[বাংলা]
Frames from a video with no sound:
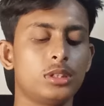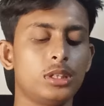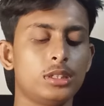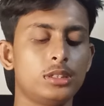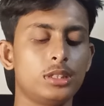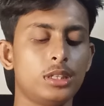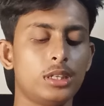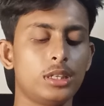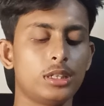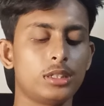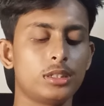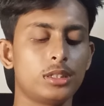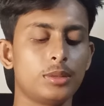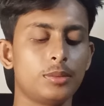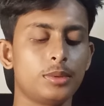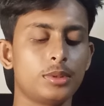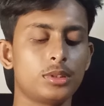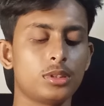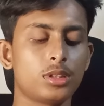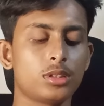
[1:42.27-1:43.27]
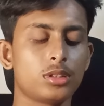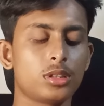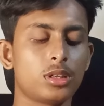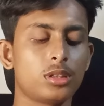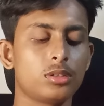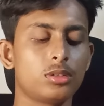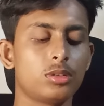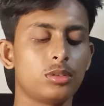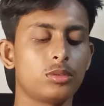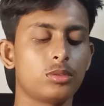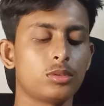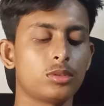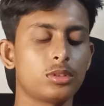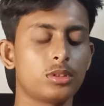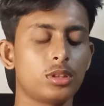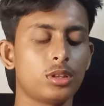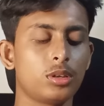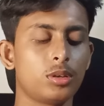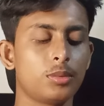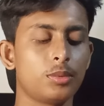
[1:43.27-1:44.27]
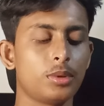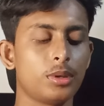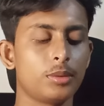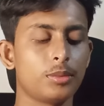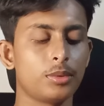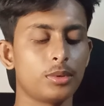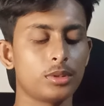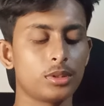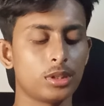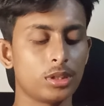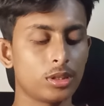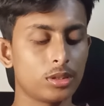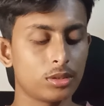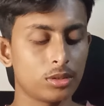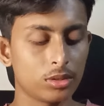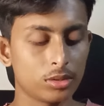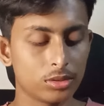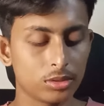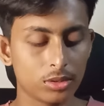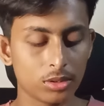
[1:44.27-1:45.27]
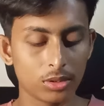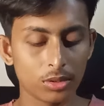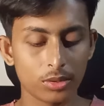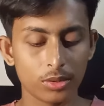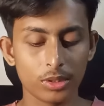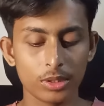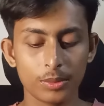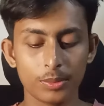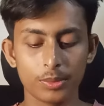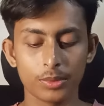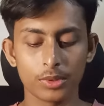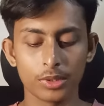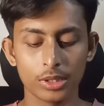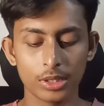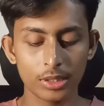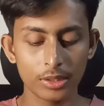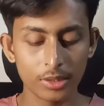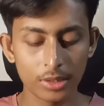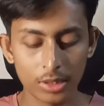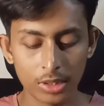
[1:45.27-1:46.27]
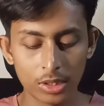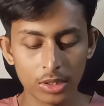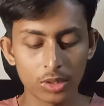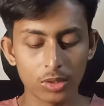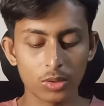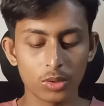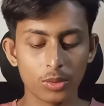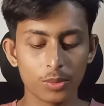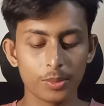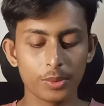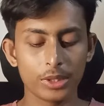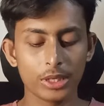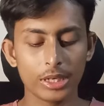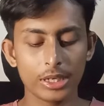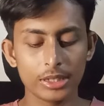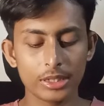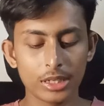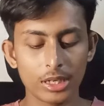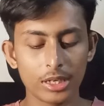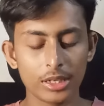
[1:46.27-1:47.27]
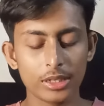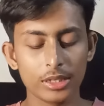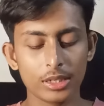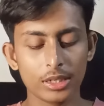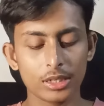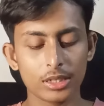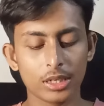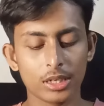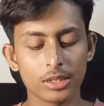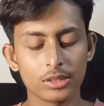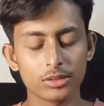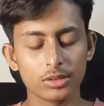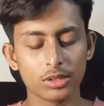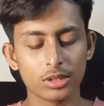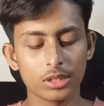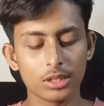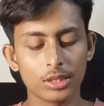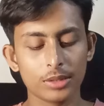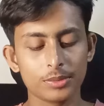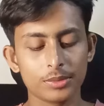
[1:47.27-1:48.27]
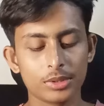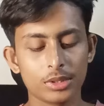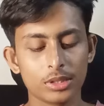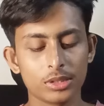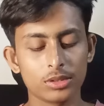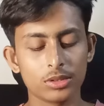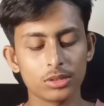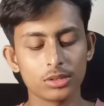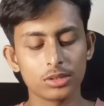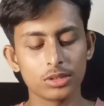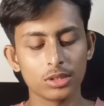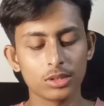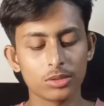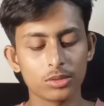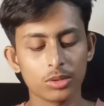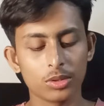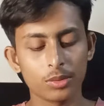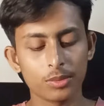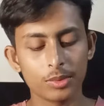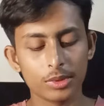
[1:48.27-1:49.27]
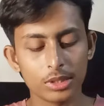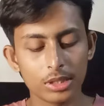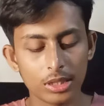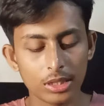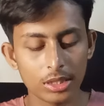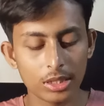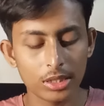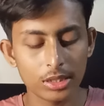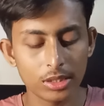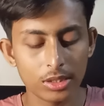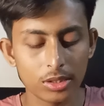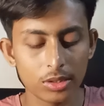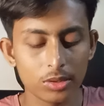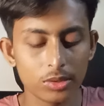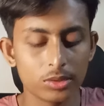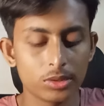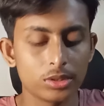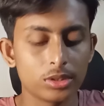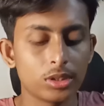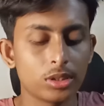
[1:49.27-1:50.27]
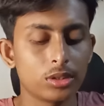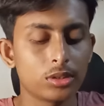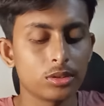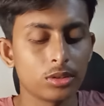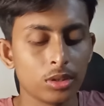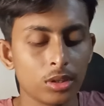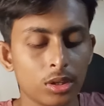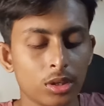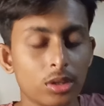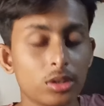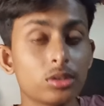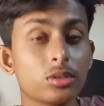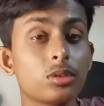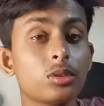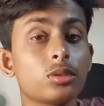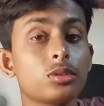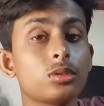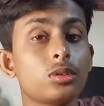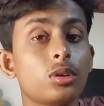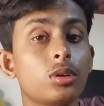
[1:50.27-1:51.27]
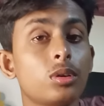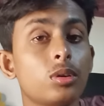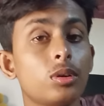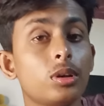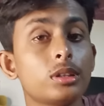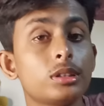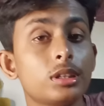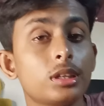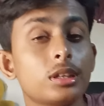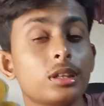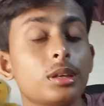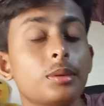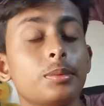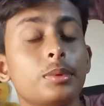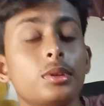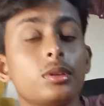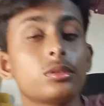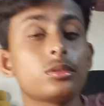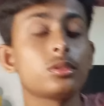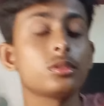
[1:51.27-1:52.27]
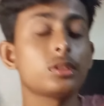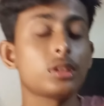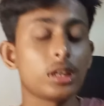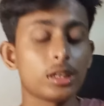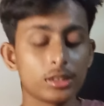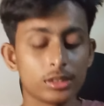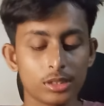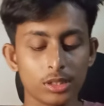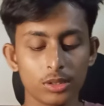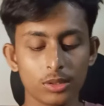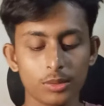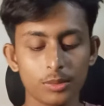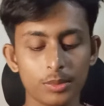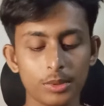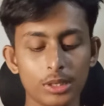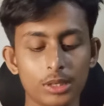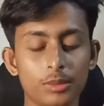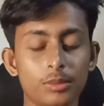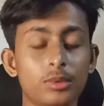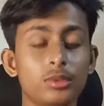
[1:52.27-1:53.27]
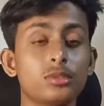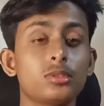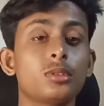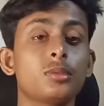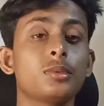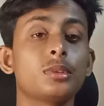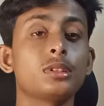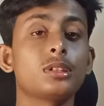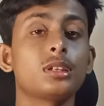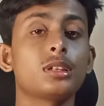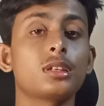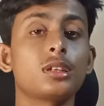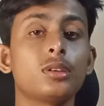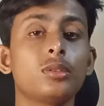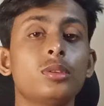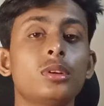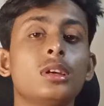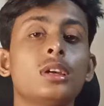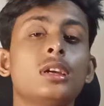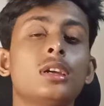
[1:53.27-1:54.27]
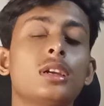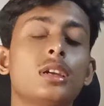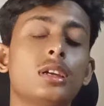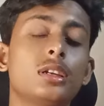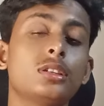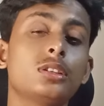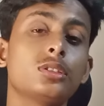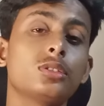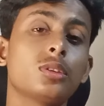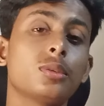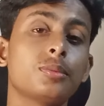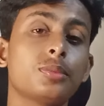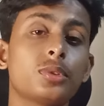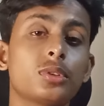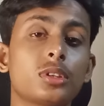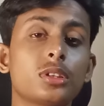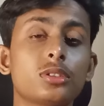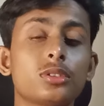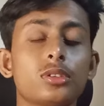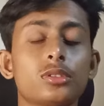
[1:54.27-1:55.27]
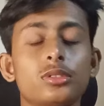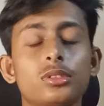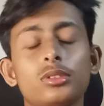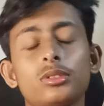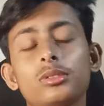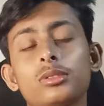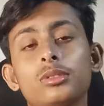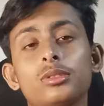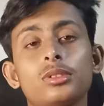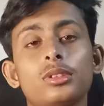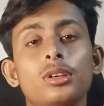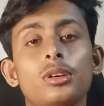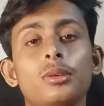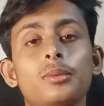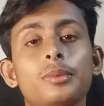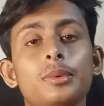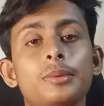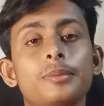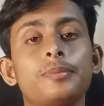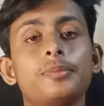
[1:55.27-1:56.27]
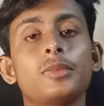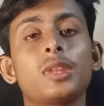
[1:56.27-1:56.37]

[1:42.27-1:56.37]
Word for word: দেশের একটি বিশেষায়িত করতে হবে এবং নিক্ষত হয়ে পড়ে কপিরাইট আইনের কার্যকলাপ সৃজনশীল কর্মীদের এই নিরুচিত তথ্য হওয়া থেকে বিরত থাকতে হবে এবং তোমাদেরকেও এটি সম্পর্কে সচেতন হতে হবে